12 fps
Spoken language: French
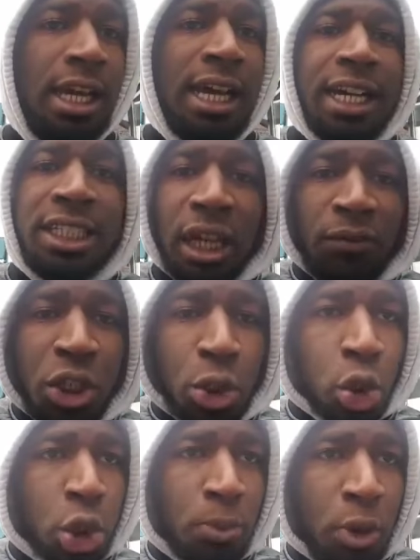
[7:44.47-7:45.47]
Un service
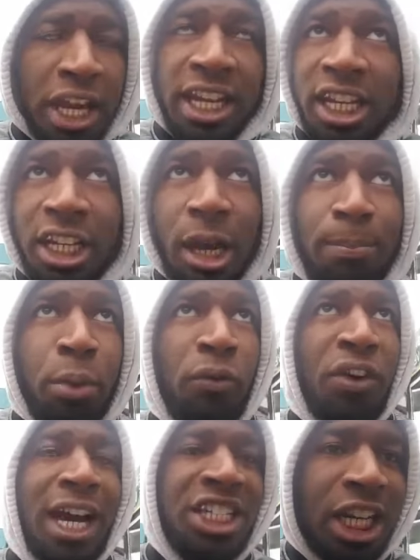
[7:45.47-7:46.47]
logement, il est là pour
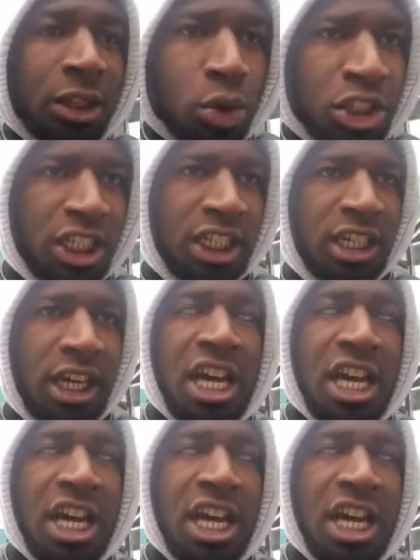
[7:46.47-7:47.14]
faire un diagnostic,